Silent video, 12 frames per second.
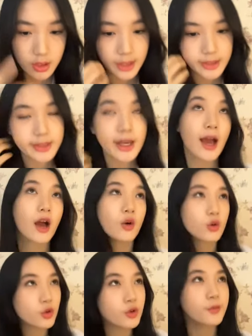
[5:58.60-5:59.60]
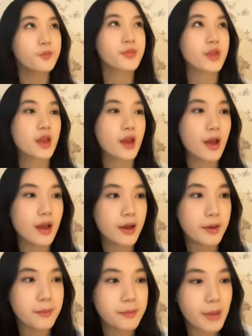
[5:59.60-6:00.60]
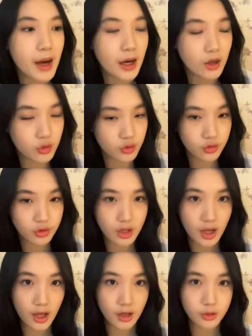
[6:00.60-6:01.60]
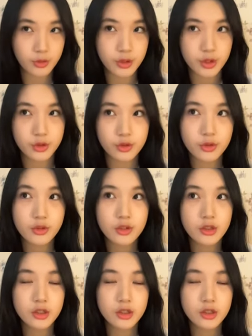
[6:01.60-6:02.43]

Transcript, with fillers: tadi aku bangun aku itu